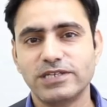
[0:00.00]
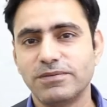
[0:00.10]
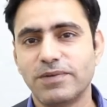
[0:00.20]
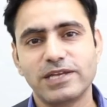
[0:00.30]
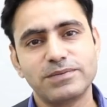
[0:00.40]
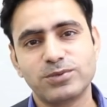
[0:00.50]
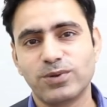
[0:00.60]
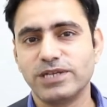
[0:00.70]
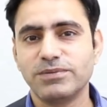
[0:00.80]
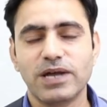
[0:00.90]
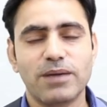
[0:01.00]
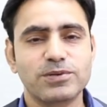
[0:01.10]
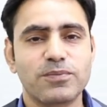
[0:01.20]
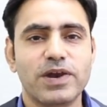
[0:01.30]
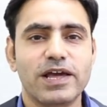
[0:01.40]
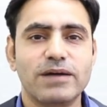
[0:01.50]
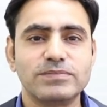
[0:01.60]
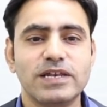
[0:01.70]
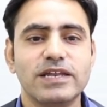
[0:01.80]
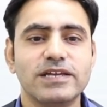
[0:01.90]
जी बी बारह जी बी सोलह जी तक आप इसको बड़े आराम
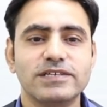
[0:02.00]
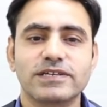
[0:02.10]
से ले जा